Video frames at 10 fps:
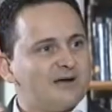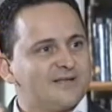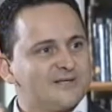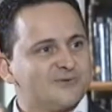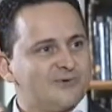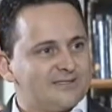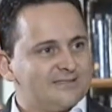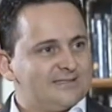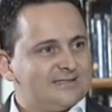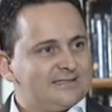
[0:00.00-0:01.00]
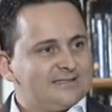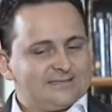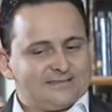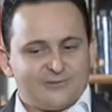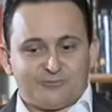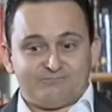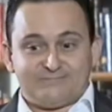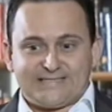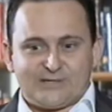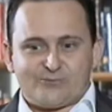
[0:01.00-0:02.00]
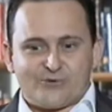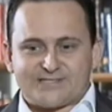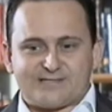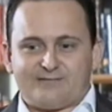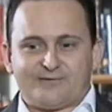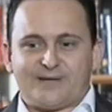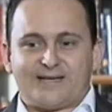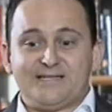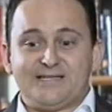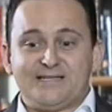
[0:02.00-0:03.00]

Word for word: na escola e eu não gostava eu era